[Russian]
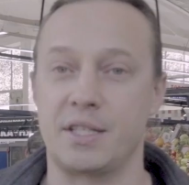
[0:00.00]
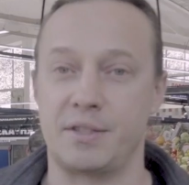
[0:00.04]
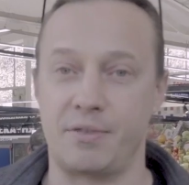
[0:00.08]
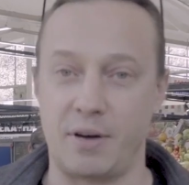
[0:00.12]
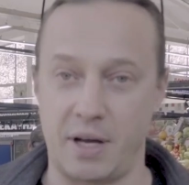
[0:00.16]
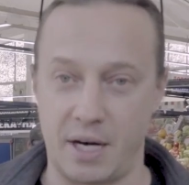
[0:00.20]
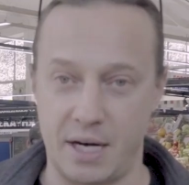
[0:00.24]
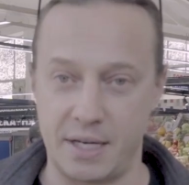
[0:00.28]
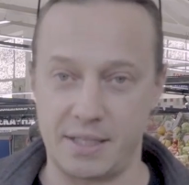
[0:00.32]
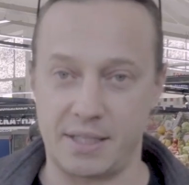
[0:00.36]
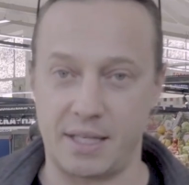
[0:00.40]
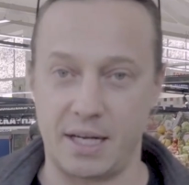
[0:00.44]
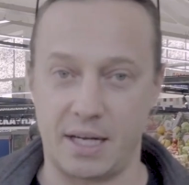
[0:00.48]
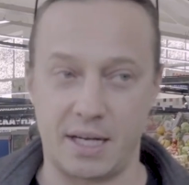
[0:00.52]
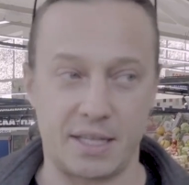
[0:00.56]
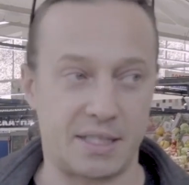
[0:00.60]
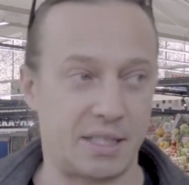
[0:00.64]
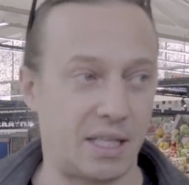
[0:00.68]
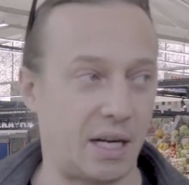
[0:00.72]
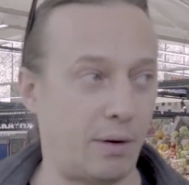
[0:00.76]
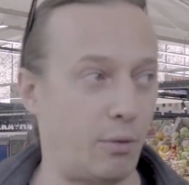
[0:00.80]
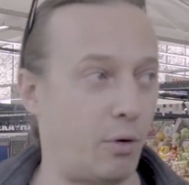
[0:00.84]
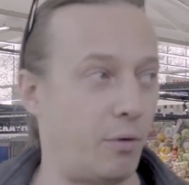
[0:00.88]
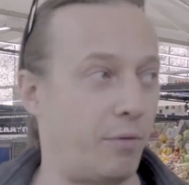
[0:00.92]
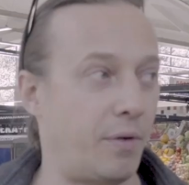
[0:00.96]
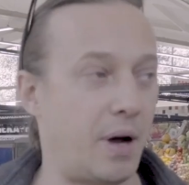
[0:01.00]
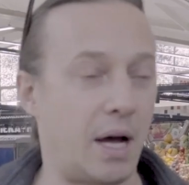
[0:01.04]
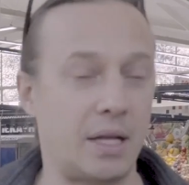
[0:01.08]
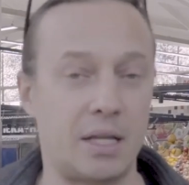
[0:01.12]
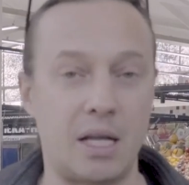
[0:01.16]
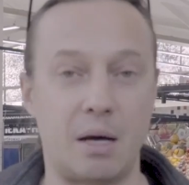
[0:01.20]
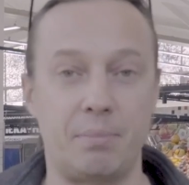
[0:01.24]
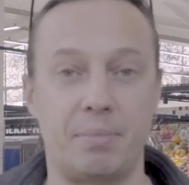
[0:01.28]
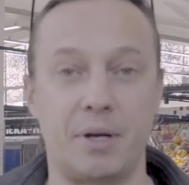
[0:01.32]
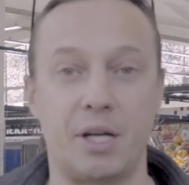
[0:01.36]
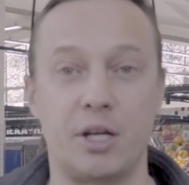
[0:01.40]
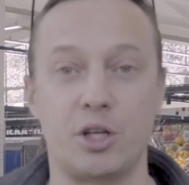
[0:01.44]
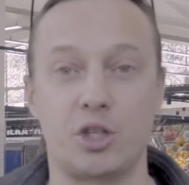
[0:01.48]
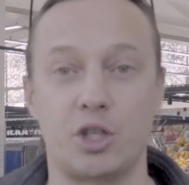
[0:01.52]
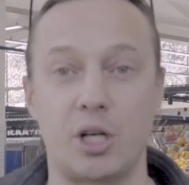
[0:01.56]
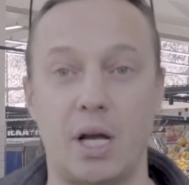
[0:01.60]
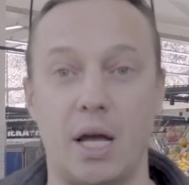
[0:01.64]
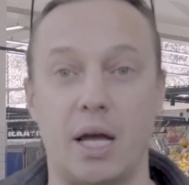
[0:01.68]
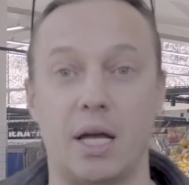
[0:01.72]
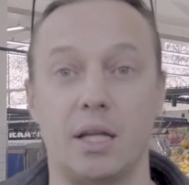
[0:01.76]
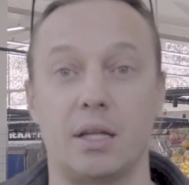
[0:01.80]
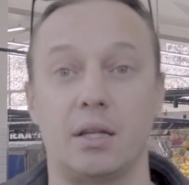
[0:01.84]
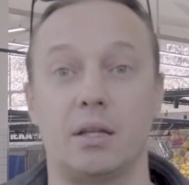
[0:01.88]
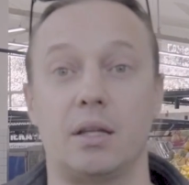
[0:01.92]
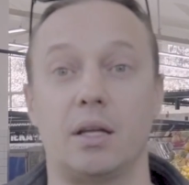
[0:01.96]
с Фарерских островов. Она
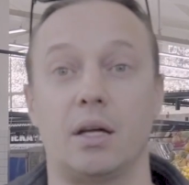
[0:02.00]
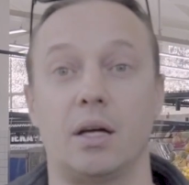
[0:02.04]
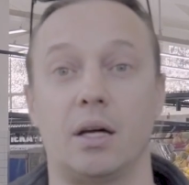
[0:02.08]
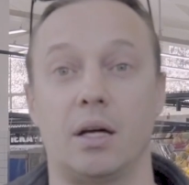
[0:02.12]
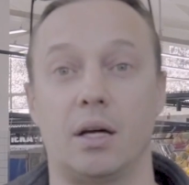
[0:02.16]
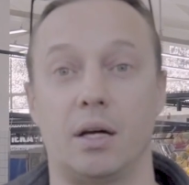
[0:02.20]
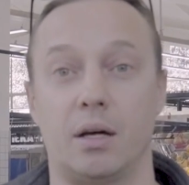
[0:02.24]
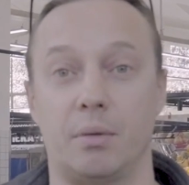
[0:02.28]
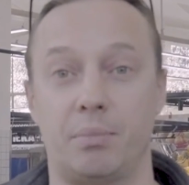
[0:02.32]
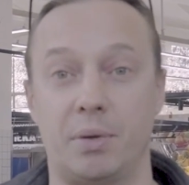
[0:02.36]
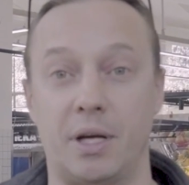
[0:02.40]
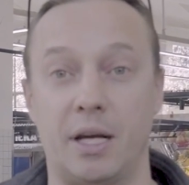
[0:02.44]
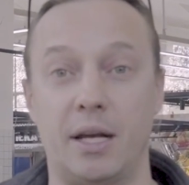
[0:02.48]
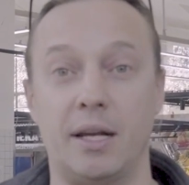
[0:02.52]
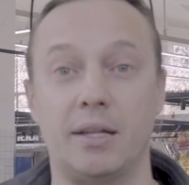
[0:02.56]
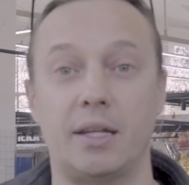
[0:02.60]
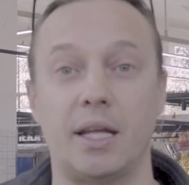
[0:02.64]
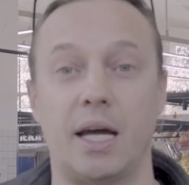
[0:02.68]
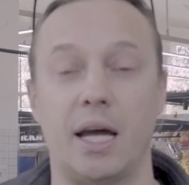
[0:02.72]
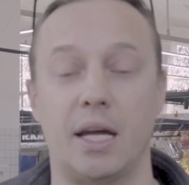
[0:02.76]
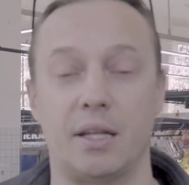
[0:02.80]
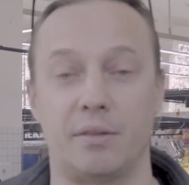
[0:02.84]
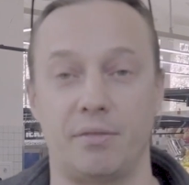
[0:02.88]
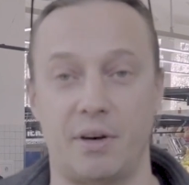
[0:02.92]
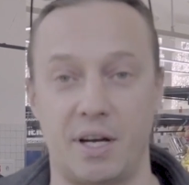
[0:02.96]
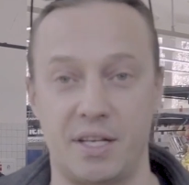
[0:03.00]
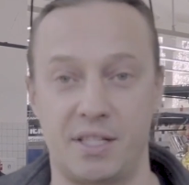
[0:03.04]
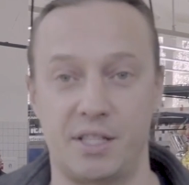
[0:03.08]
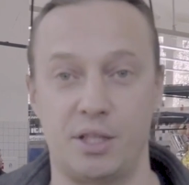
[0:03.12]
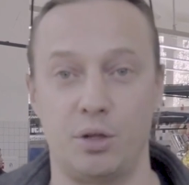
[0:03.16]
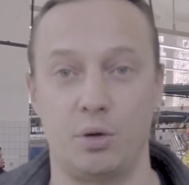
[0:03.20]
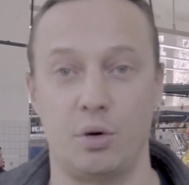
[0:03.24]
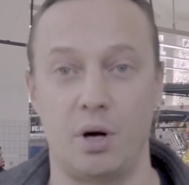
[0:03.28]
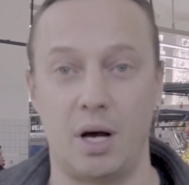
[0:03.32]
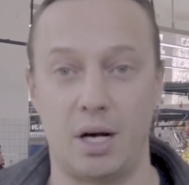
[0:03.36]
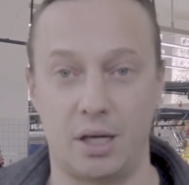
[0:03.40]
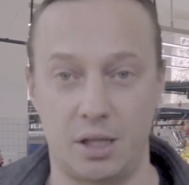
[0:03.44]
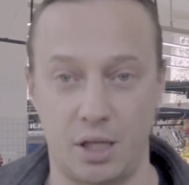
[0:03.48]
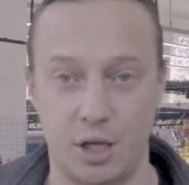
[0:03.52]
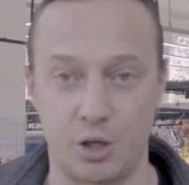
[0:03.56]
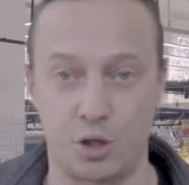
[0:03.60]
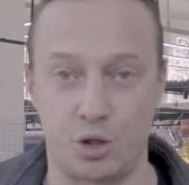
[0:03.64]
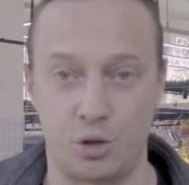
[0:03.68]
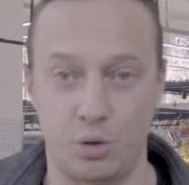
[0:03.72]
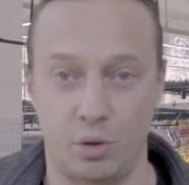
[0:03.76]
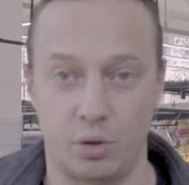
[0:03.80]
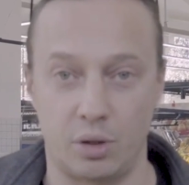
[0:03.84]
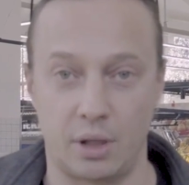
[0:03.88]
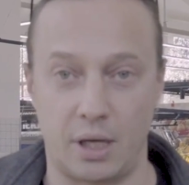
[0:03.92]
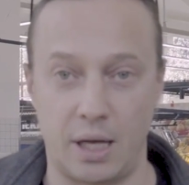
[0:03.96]
приезжает, э, прилетает в Россию
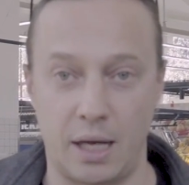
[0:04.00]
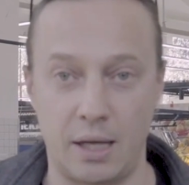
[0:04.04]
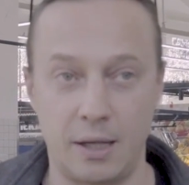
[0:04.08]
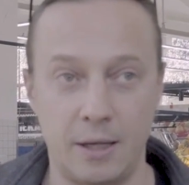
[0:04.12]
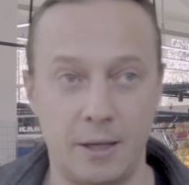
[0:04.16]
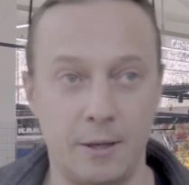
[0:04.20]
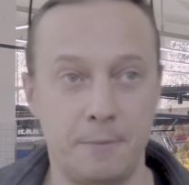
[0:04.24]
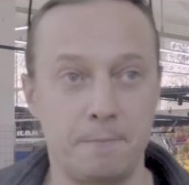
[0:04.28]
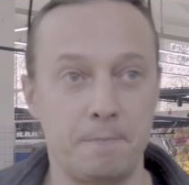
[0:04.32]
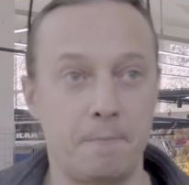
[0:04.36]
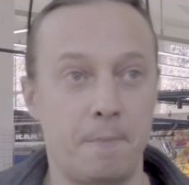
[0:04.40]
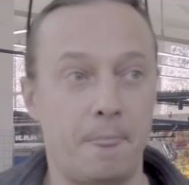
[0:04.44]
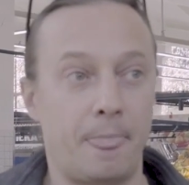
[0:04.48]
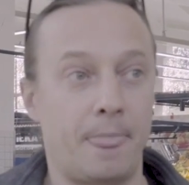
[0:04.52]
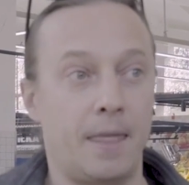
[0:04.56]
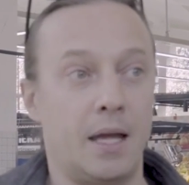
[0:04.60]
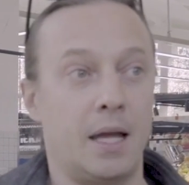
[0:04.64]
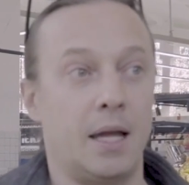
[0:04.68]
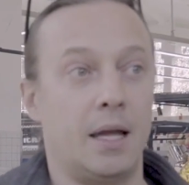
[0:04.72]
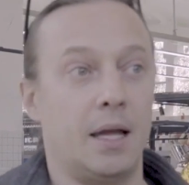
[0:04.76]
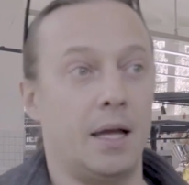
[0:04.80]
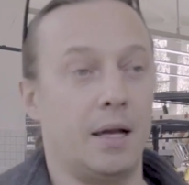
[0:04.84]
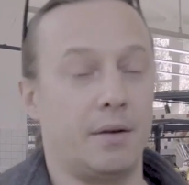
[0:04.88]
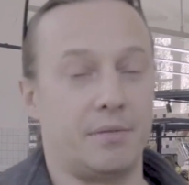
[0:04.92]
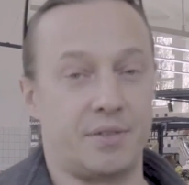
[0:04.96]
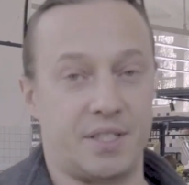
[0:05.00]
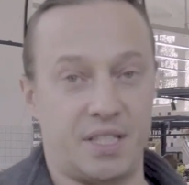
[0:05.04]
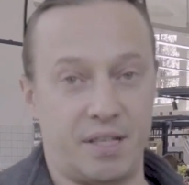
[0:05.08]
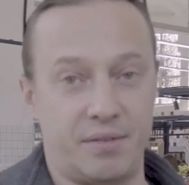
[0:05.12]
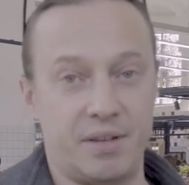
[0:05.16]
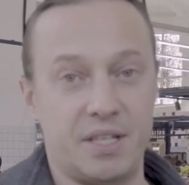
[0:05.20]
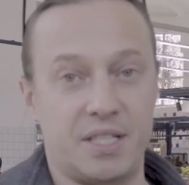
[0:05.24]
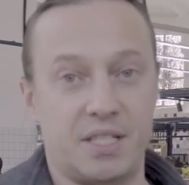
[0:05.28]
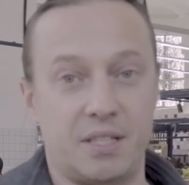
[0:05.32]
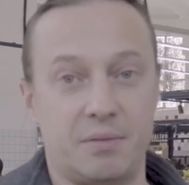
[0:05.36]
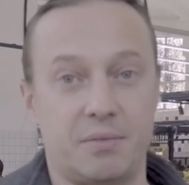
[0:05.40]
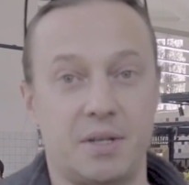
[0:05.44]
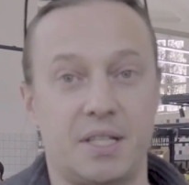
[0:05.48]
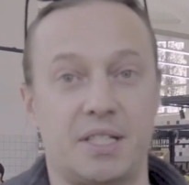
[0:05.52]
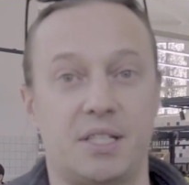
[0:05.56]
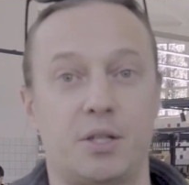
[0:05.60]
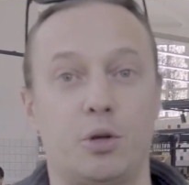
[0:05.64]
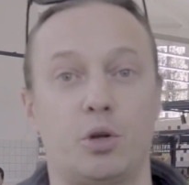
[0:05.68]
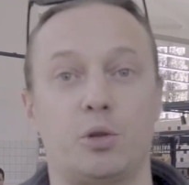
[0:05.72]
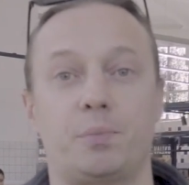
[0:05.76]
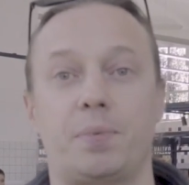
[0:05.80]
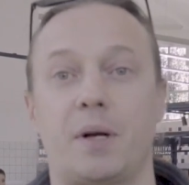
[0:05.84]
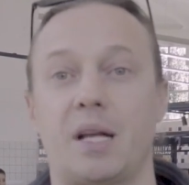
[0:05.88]
охлажденка. В зависимости от